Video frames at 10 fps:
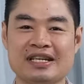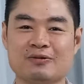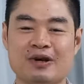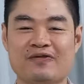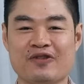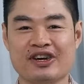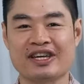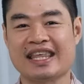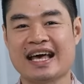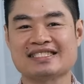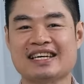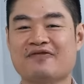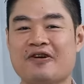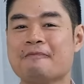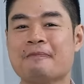2024
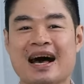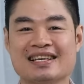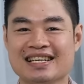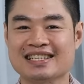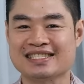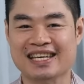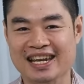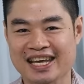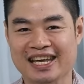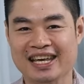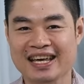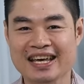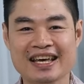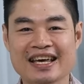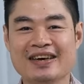contestant from Pasig
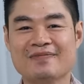City,